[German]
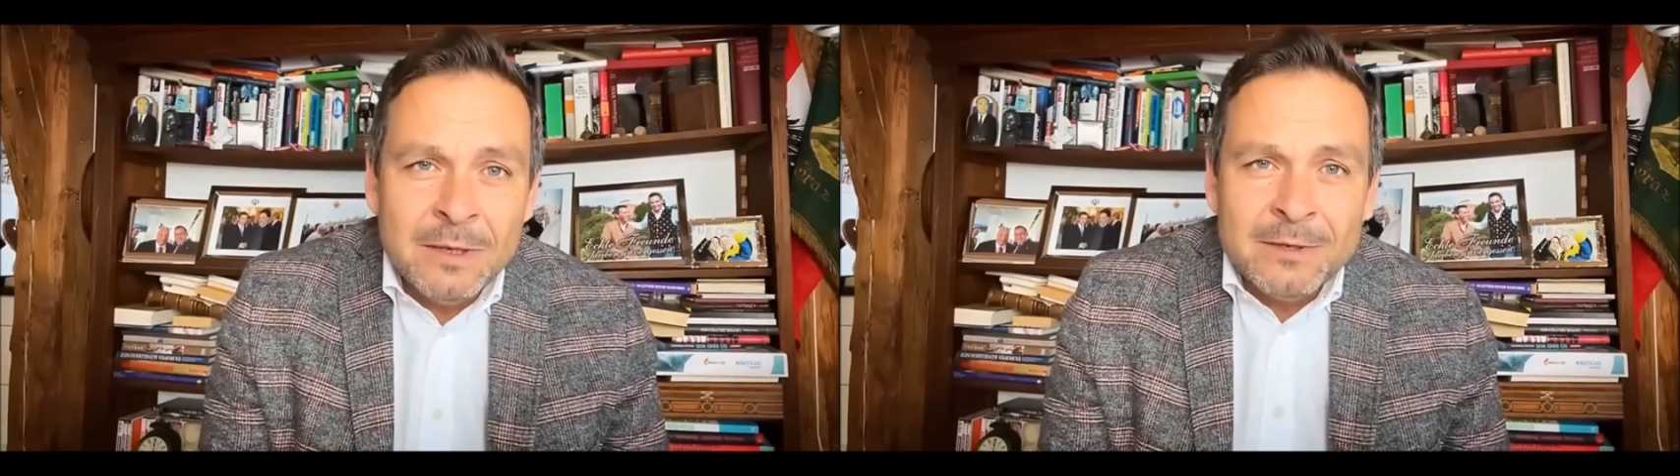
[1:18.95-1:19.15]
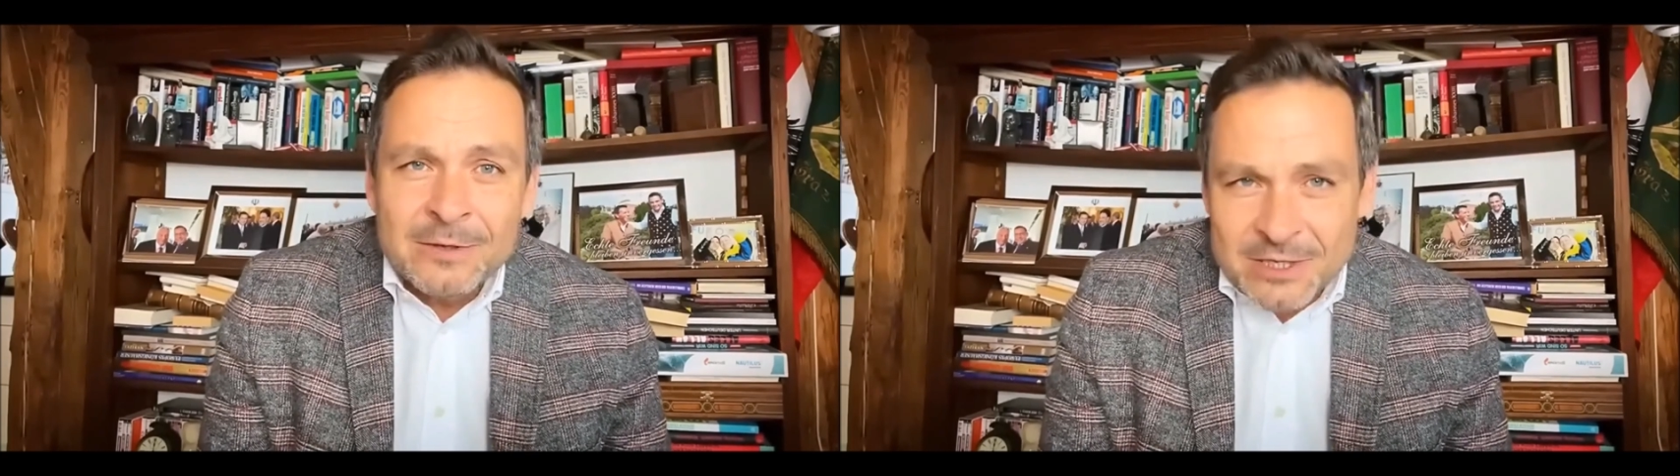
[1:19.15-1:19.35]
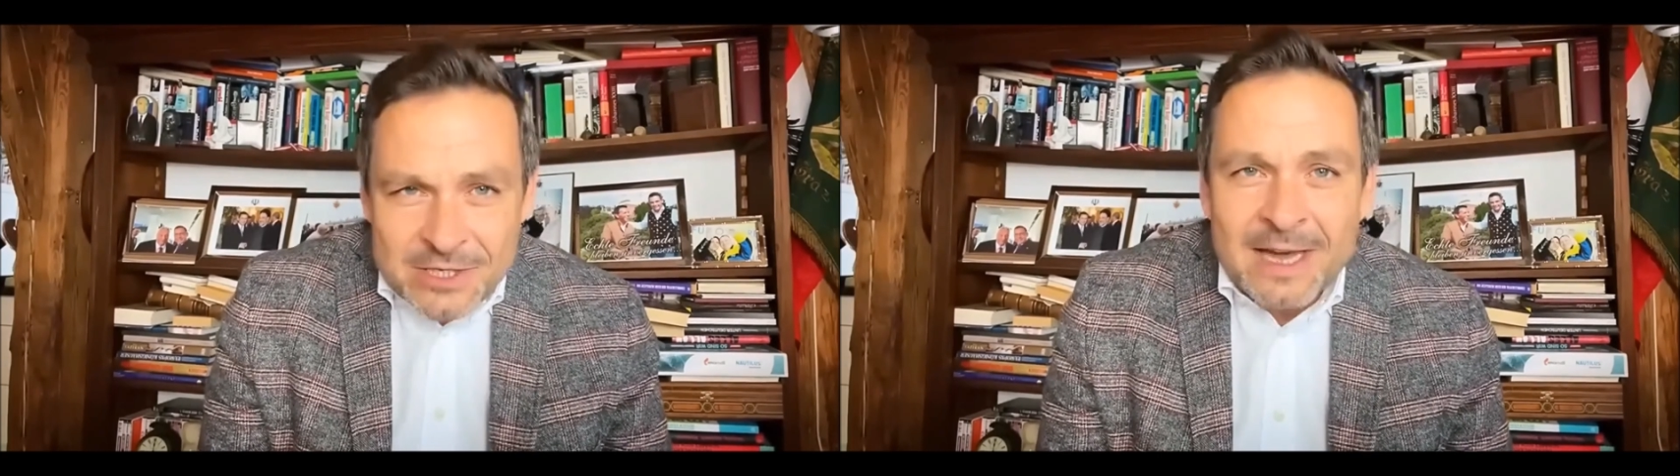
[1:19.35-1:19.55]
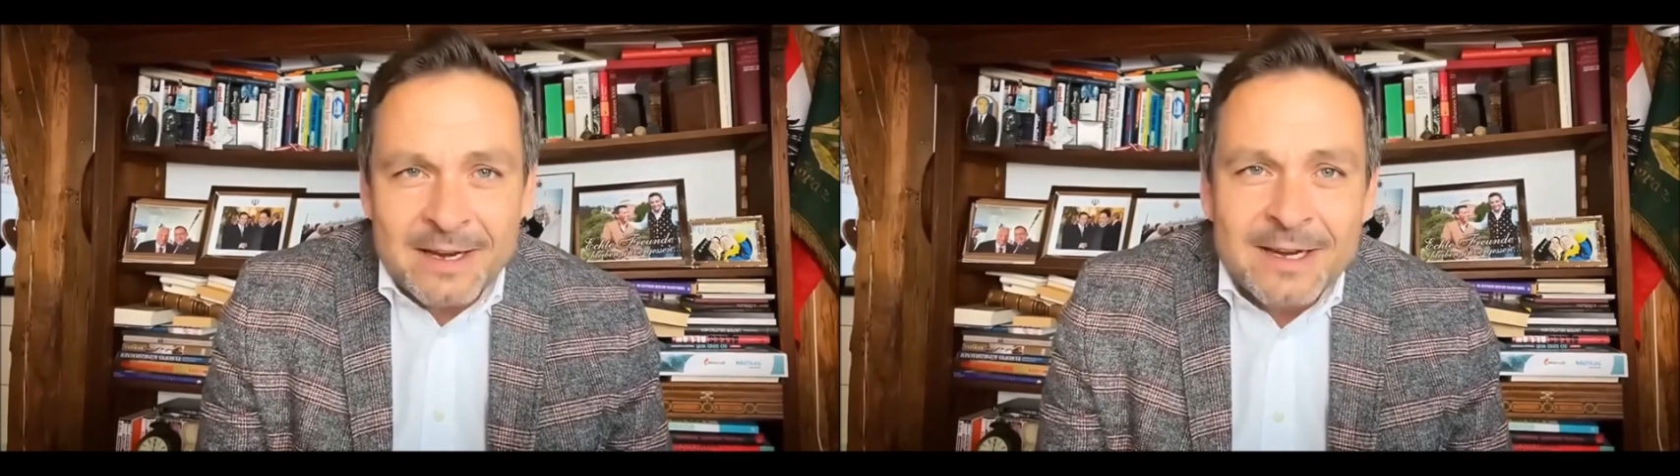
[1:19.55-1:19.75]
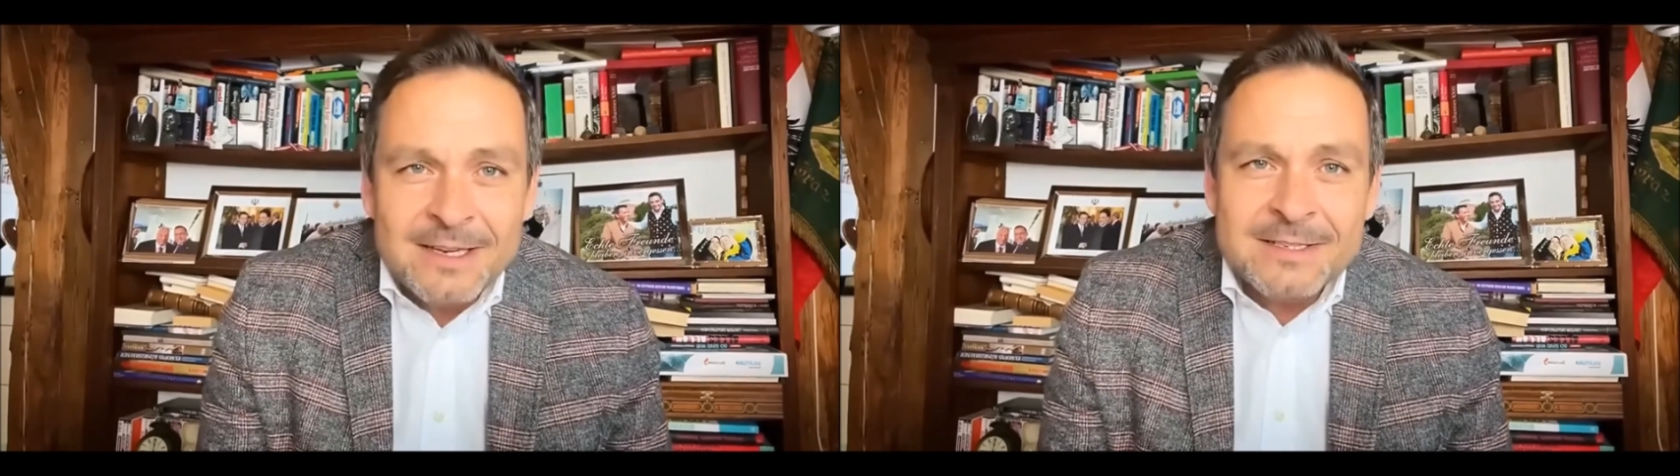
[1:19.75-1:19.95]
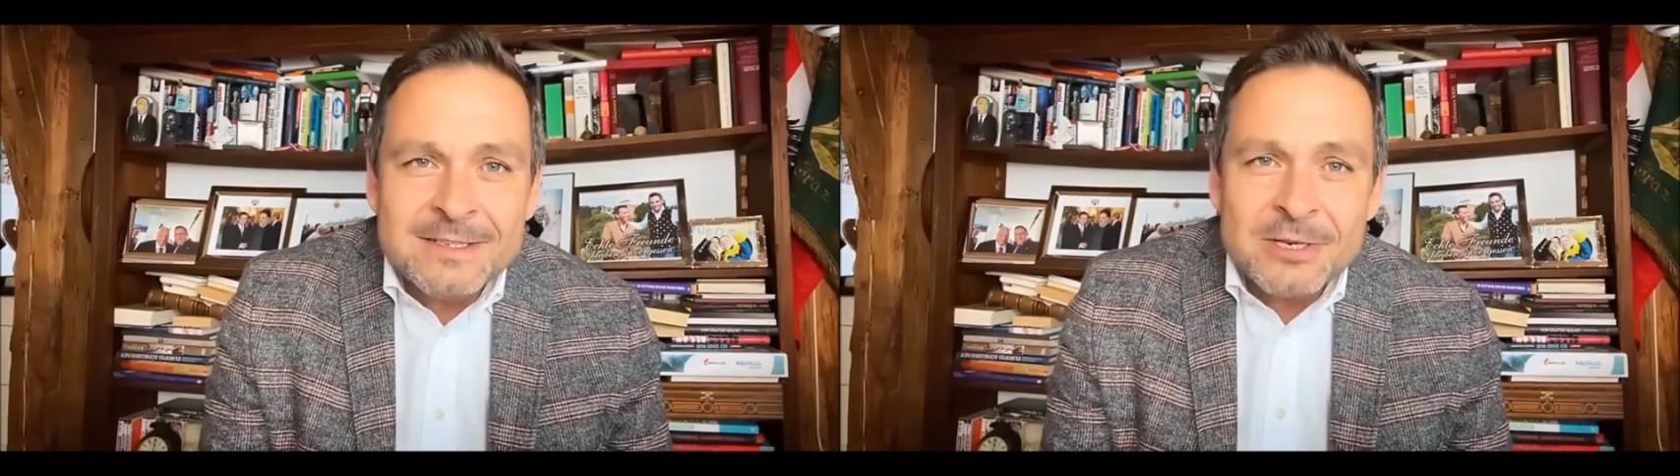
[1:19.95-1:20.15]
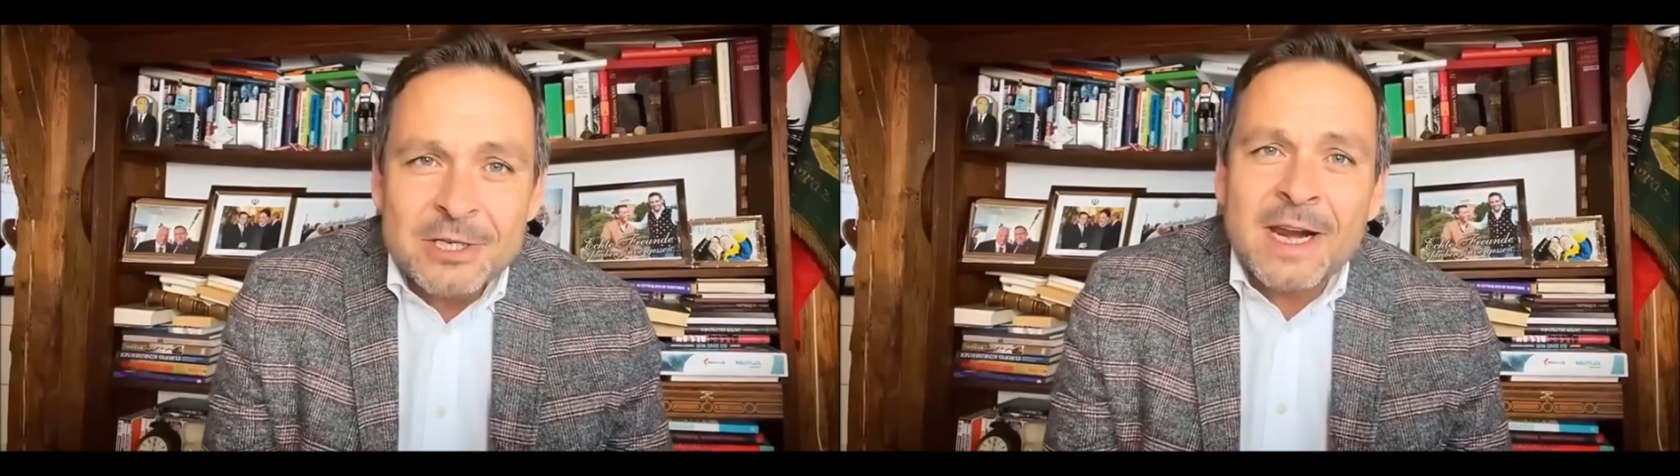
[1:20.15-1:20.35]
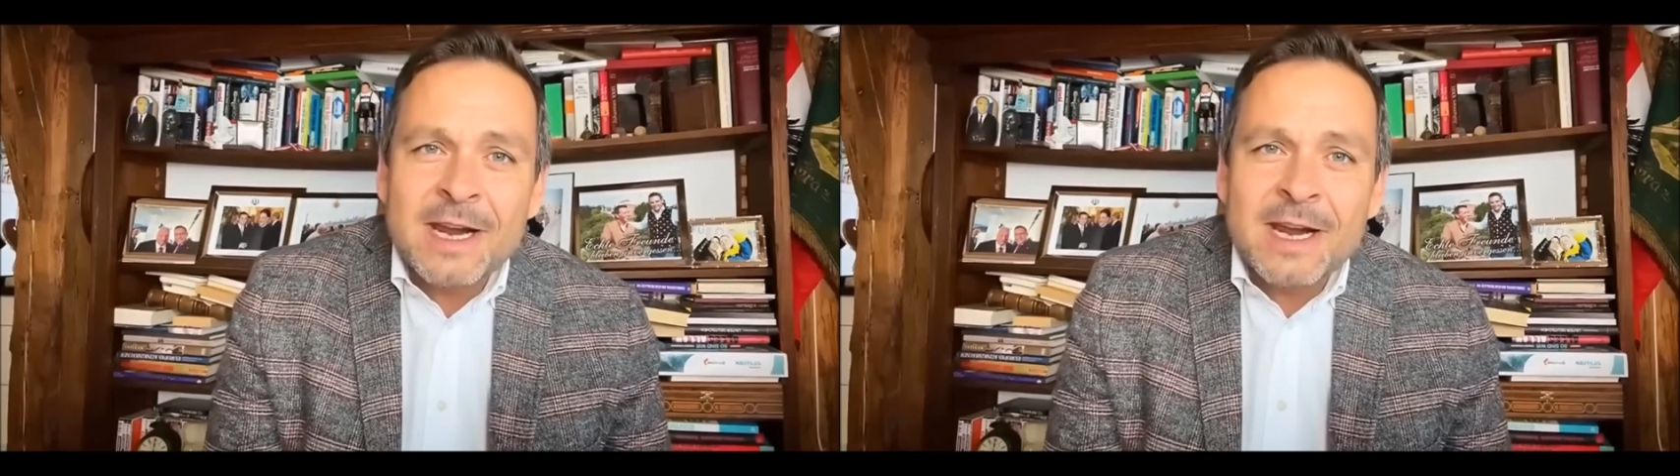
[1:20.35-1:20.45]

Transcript: des anarchistischen